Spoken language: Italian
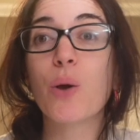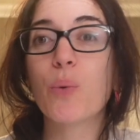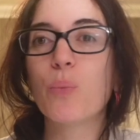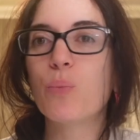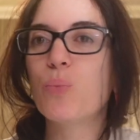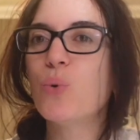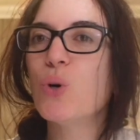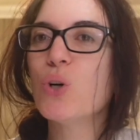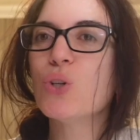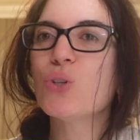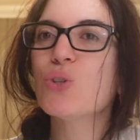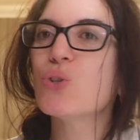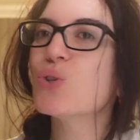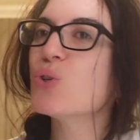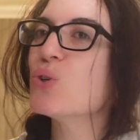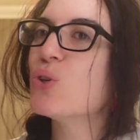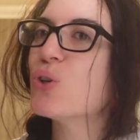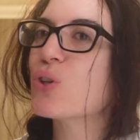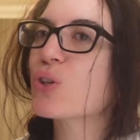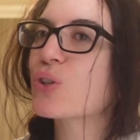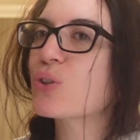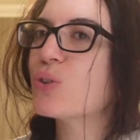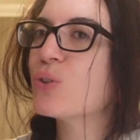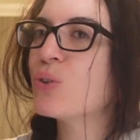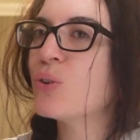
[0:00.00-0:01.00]

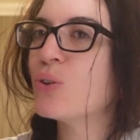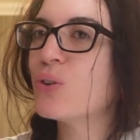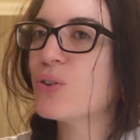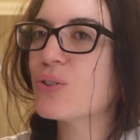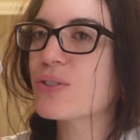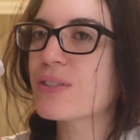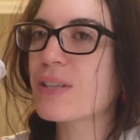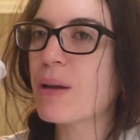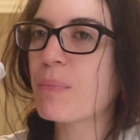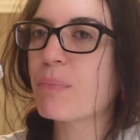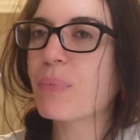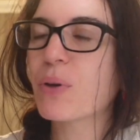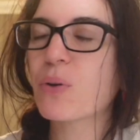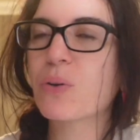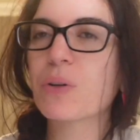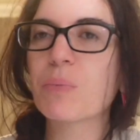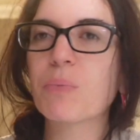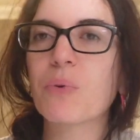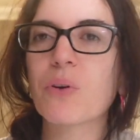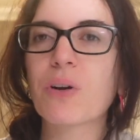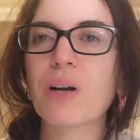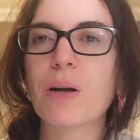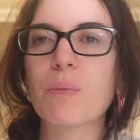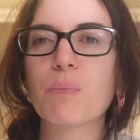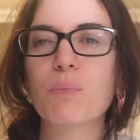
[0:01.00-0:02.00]
Buongiorno, sempre con il
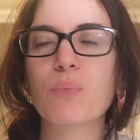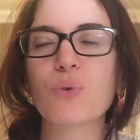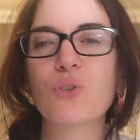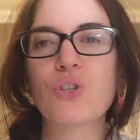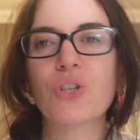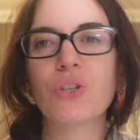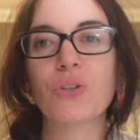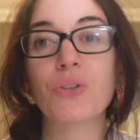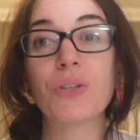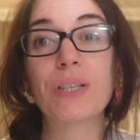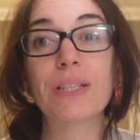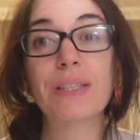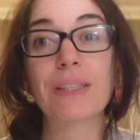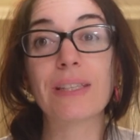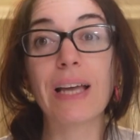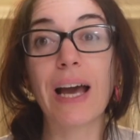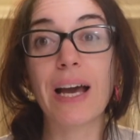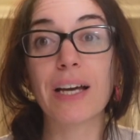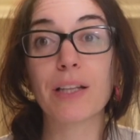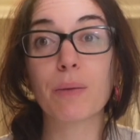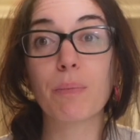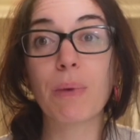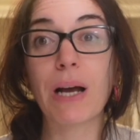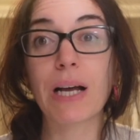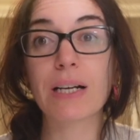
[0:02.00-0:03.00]
mio cappuccino di
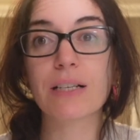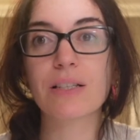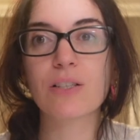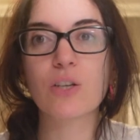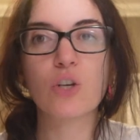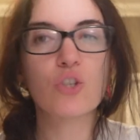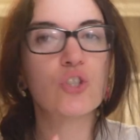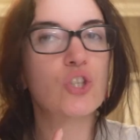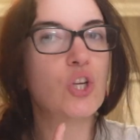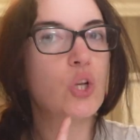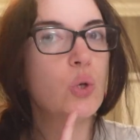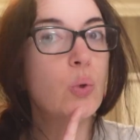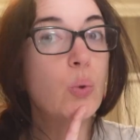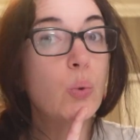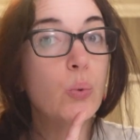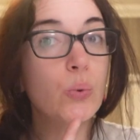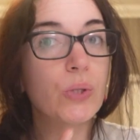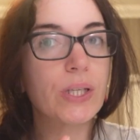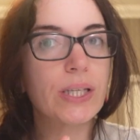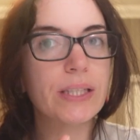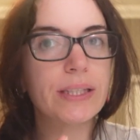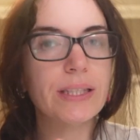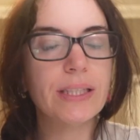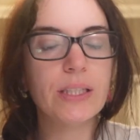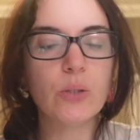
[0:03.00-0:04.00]
Starbucks, oggi è
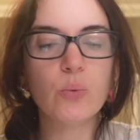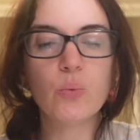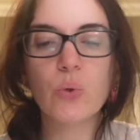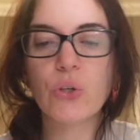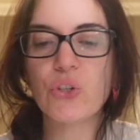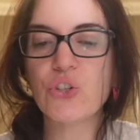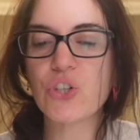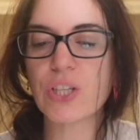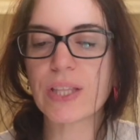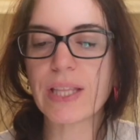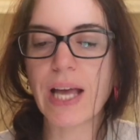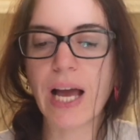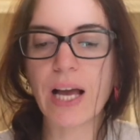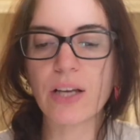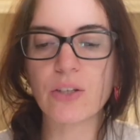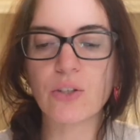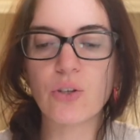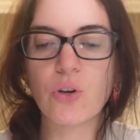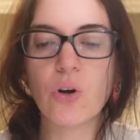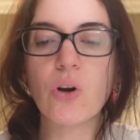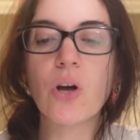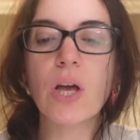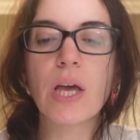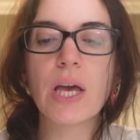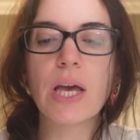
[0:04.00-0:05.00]
lunedì 2
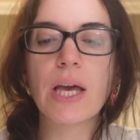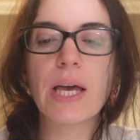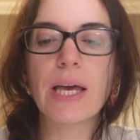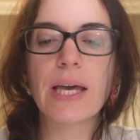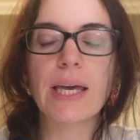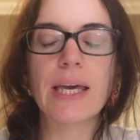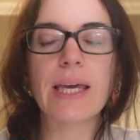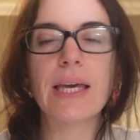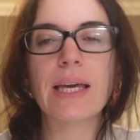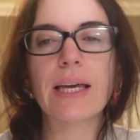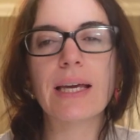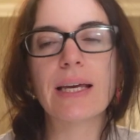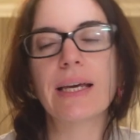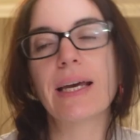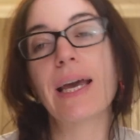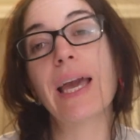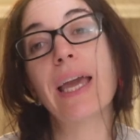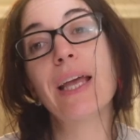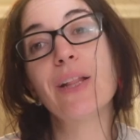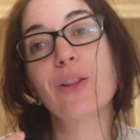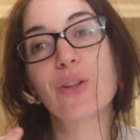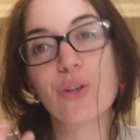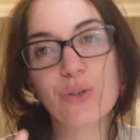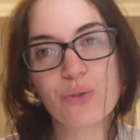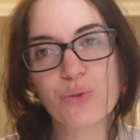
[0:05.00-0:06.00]
gennaio e
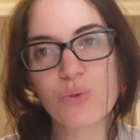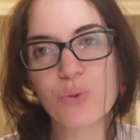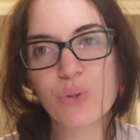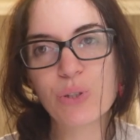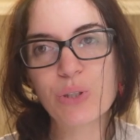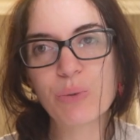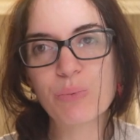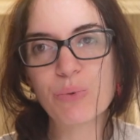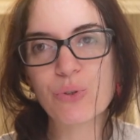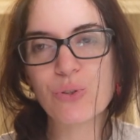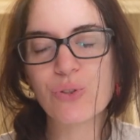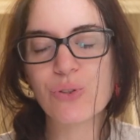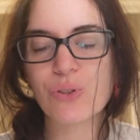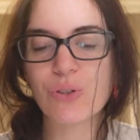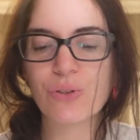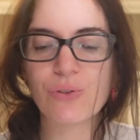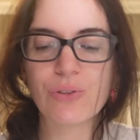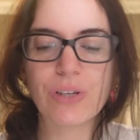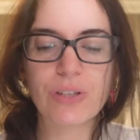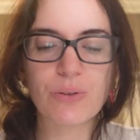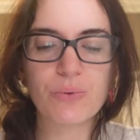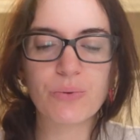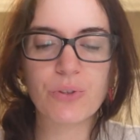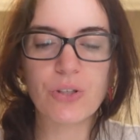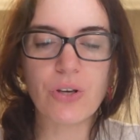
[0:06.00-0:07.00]
è il nostro ultimo
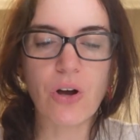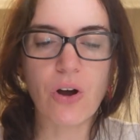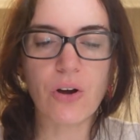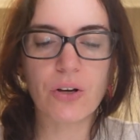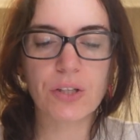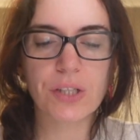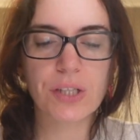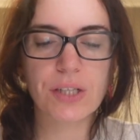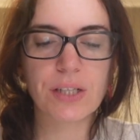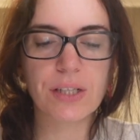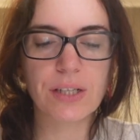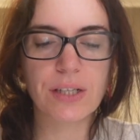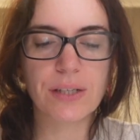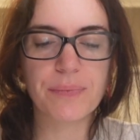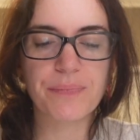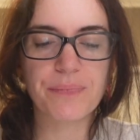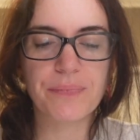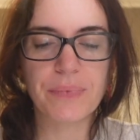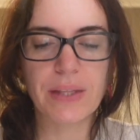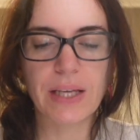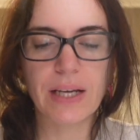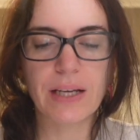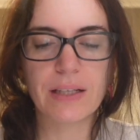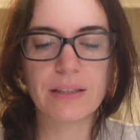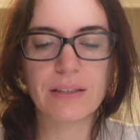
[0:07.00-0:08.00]
giorno a New York.
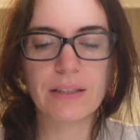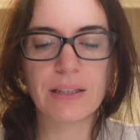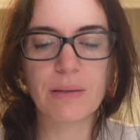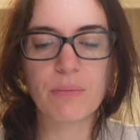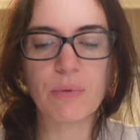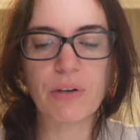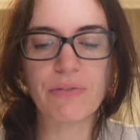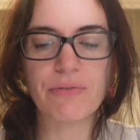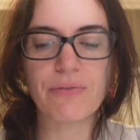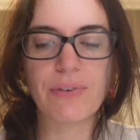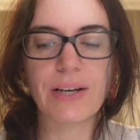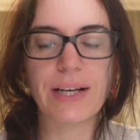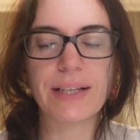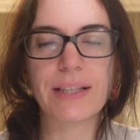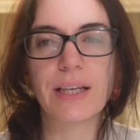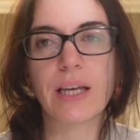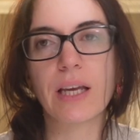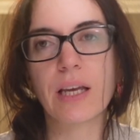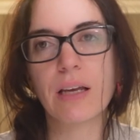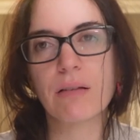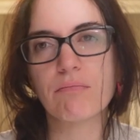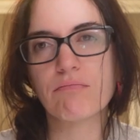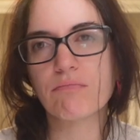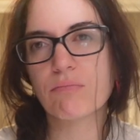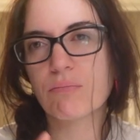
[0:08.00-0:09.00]
Andremo a
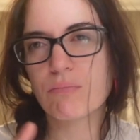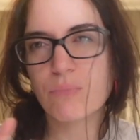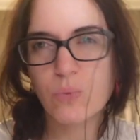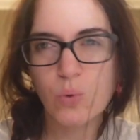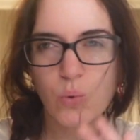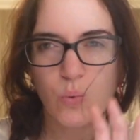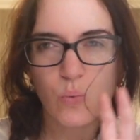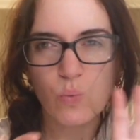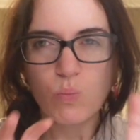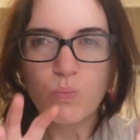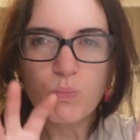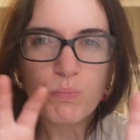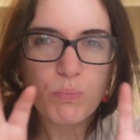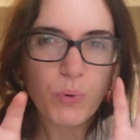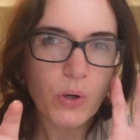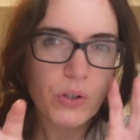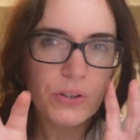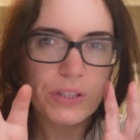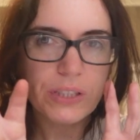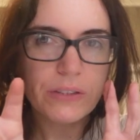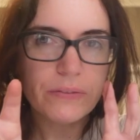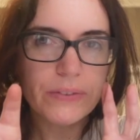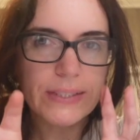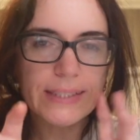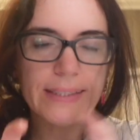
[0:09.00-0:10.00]
fare un po'
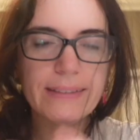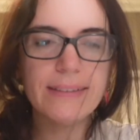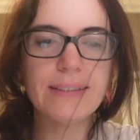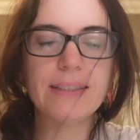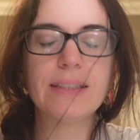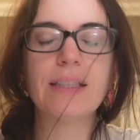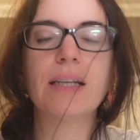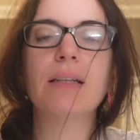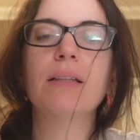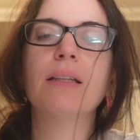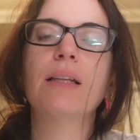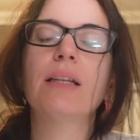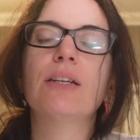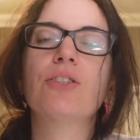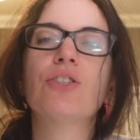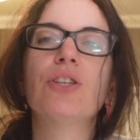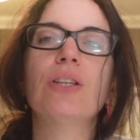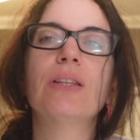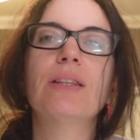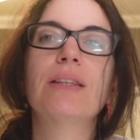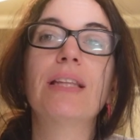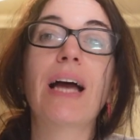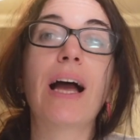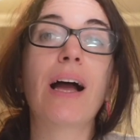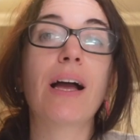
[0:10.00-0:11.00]
di visita della
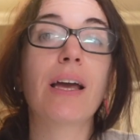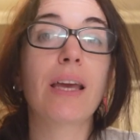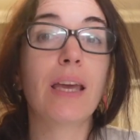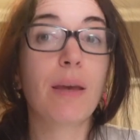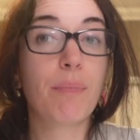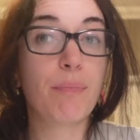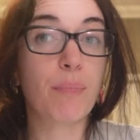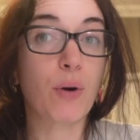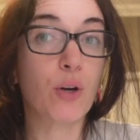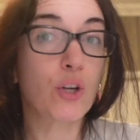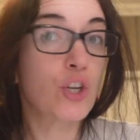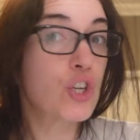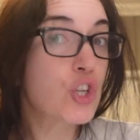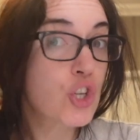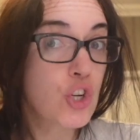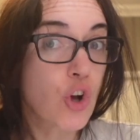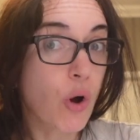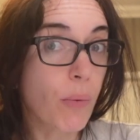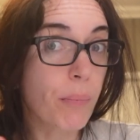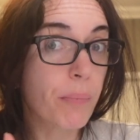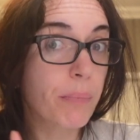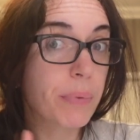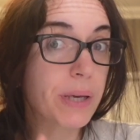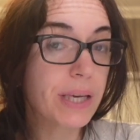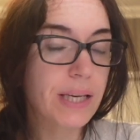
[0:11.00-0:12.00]
città e poi
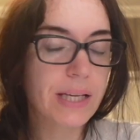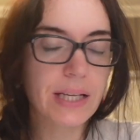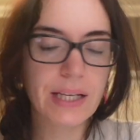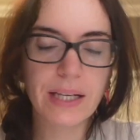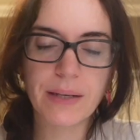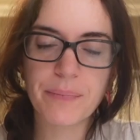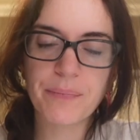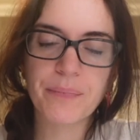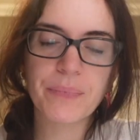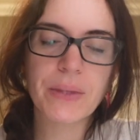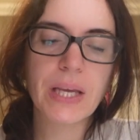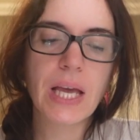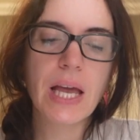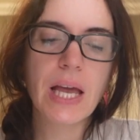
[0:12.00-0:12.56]
shopping,